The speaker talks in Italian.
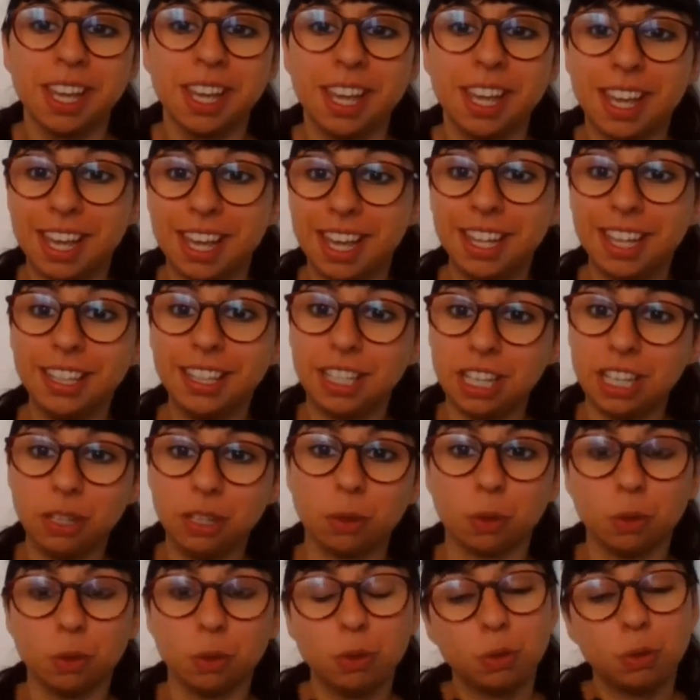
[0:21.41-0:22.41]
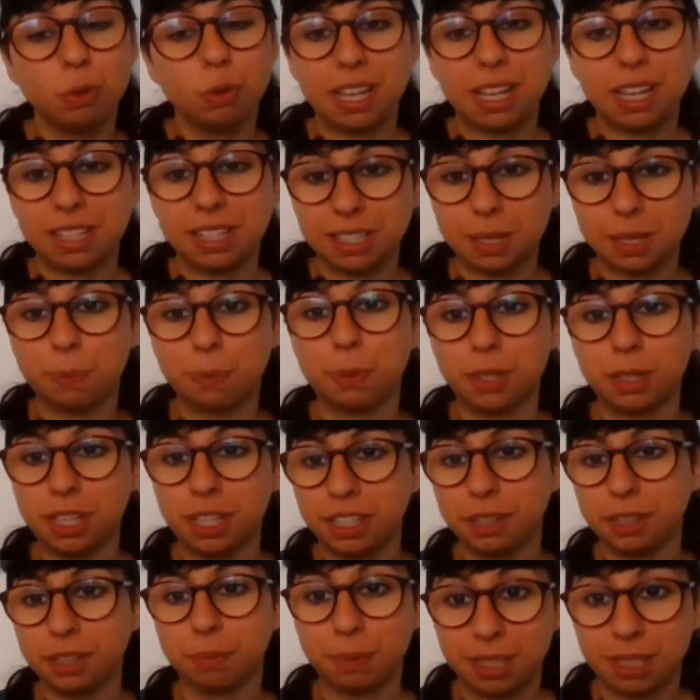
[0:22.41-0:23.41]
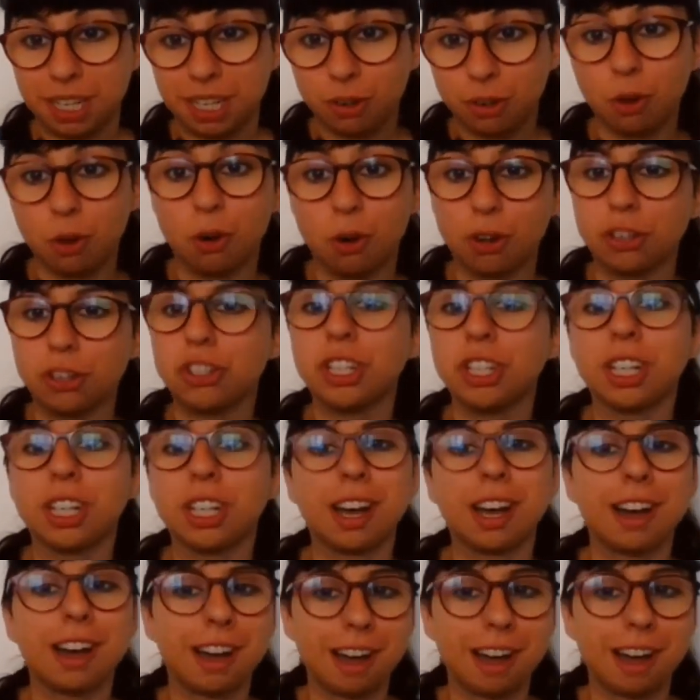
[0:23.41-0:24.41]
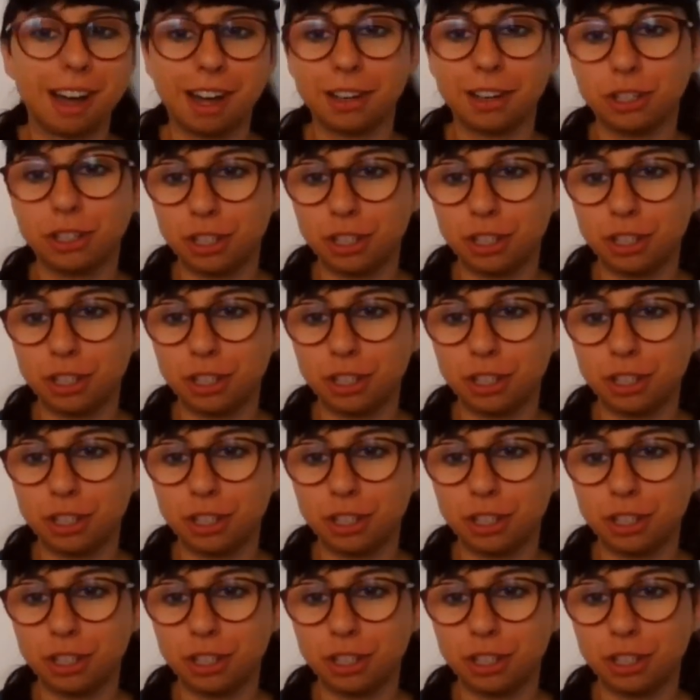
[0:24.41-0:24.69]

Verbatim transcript: e di consulenza ped- pedagogica a